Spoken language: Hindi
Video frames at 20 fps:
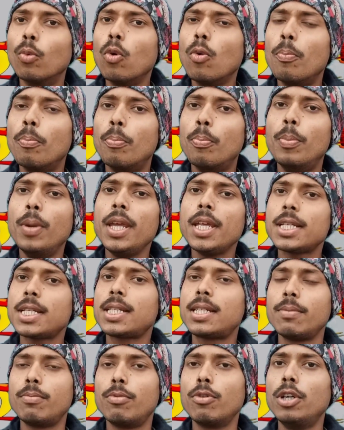वो
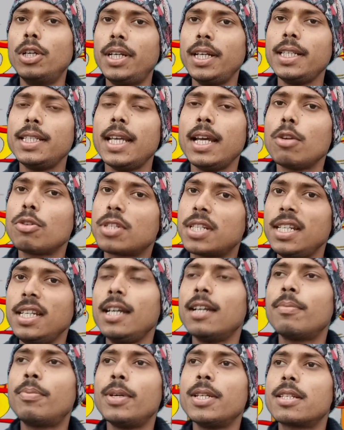बेस्ट वोल्टेज है और
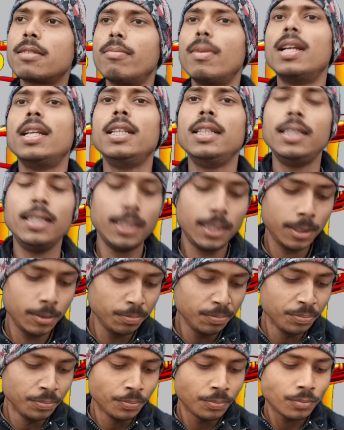सिंगल फेस मान लीजिए
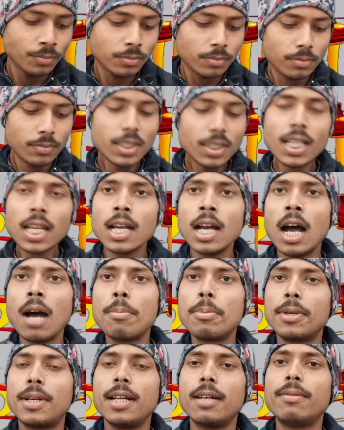
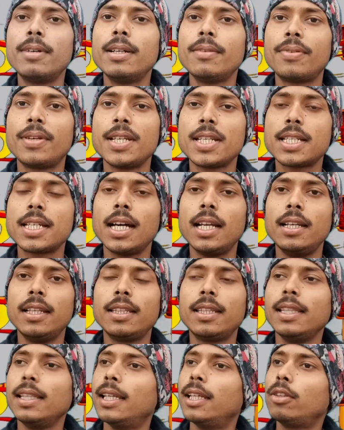आप डबल फेस का
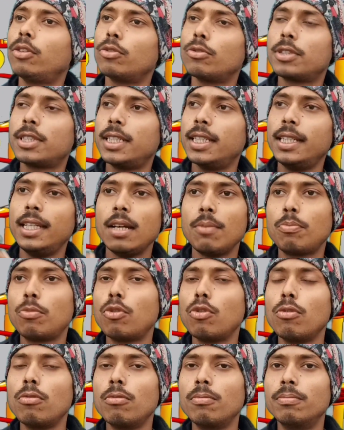लेते हैं तो उसके लिए
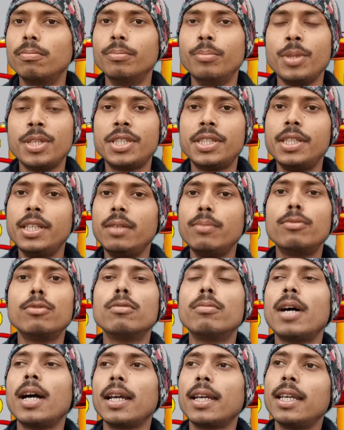आपको मिस्त्री
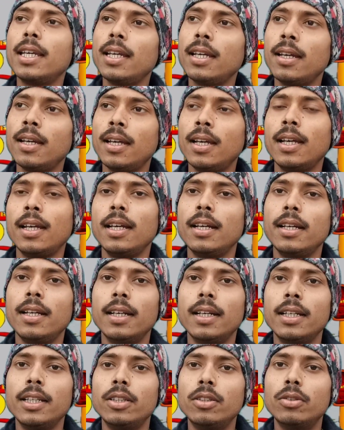बुलवा के
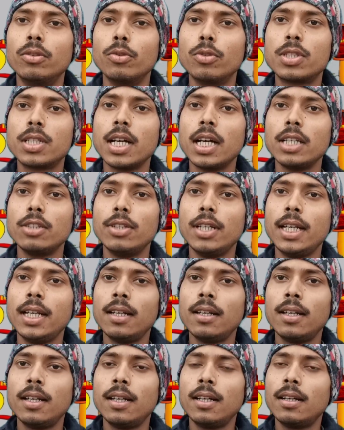तो उसका जो है
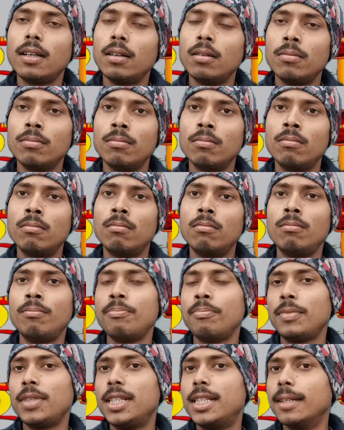
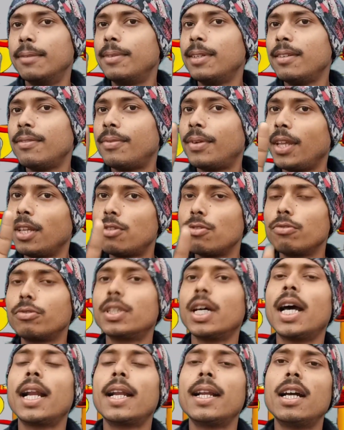डबल हम्म, फेस
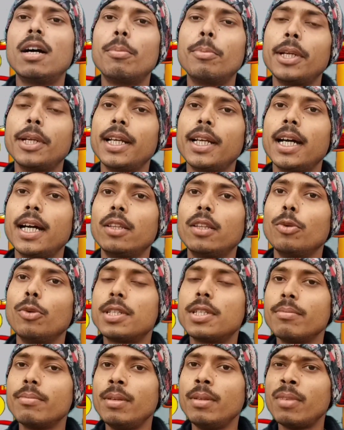उतारना पड़ेगा तो
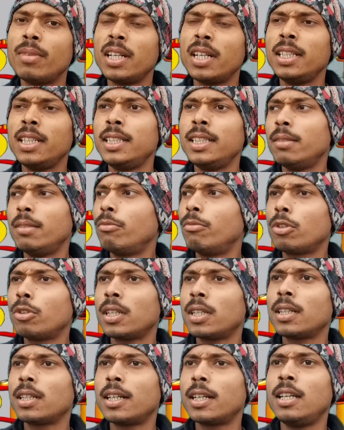इसमें मान लीजिए
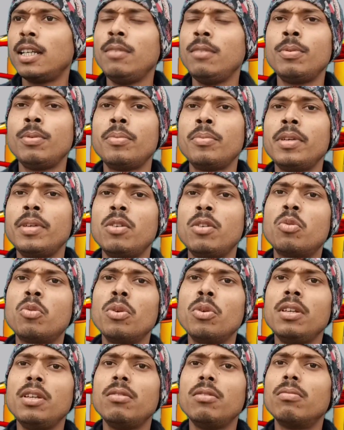मोटर कहीं पे भी
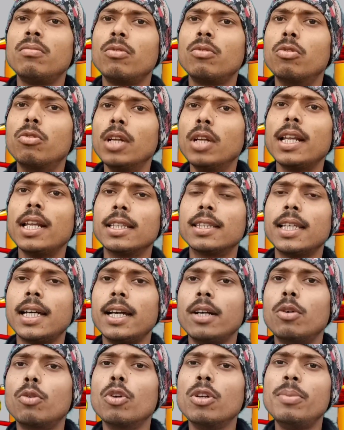कोई खुला
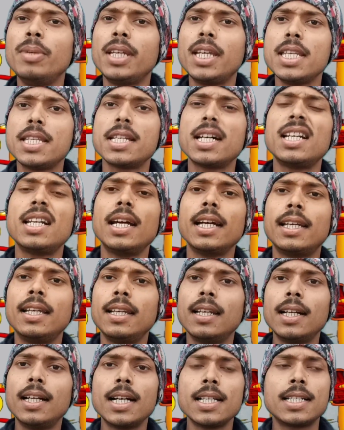रहता है कोई भी किसान
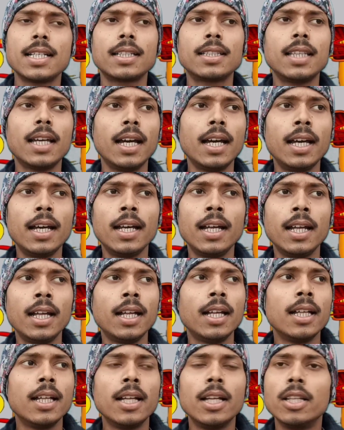आके लगा सकता है
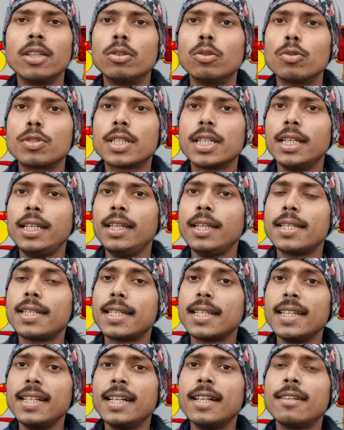तो उसके लिए
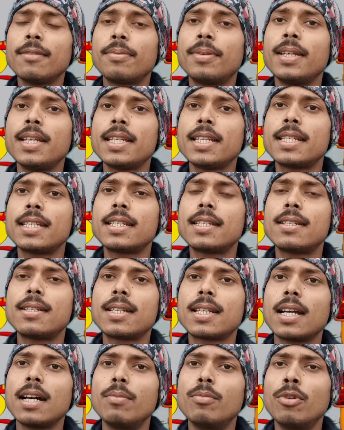सिंगल फेस
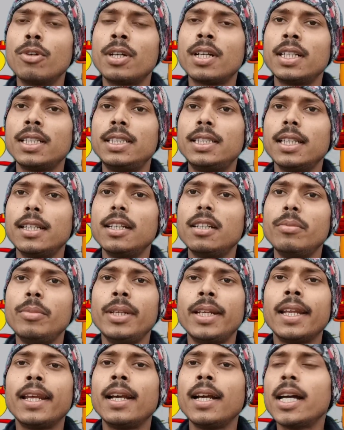का मोटर चलन
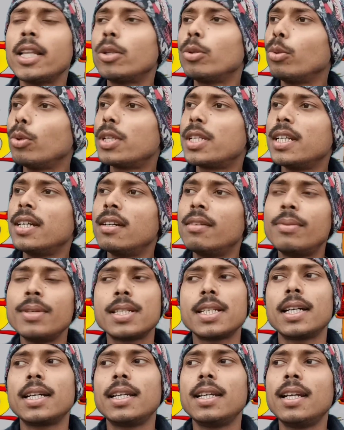में रहेगा तो वो सिंगल
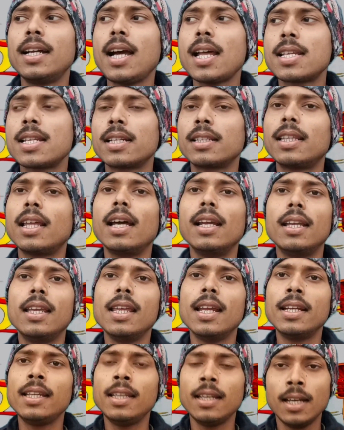फेस आके लगा सकता
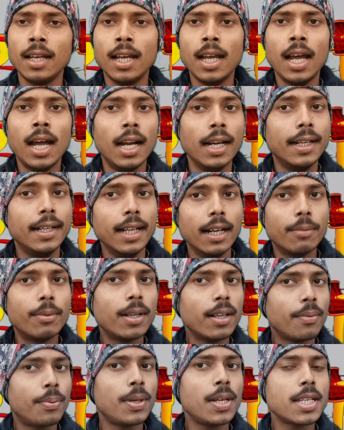है यानी
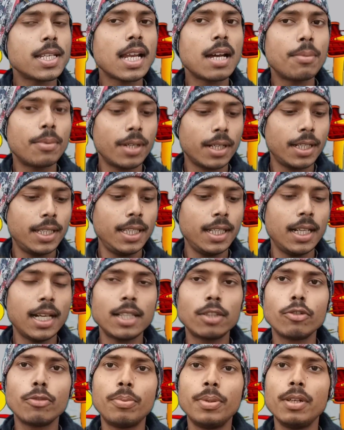डबल फेस आप
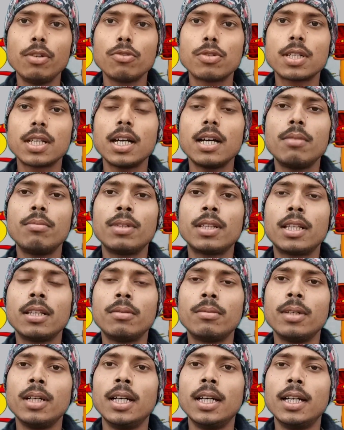रखिएगा तो फिर उसका
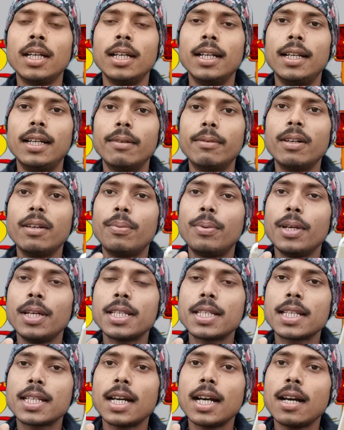मतलब डबल
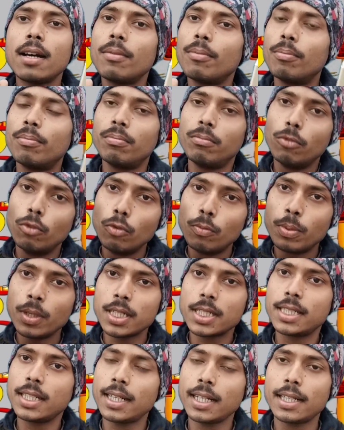फेस का
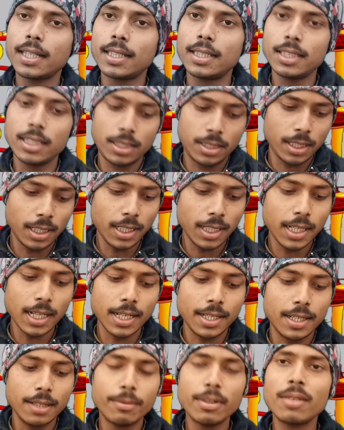ऊपर से रख
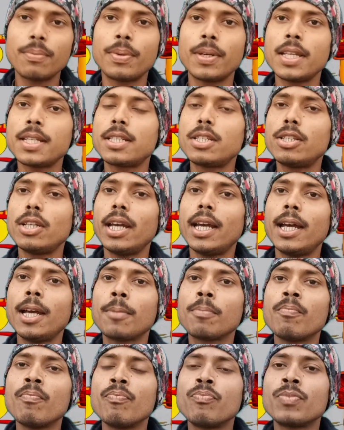चलेगा डबल फेस जो है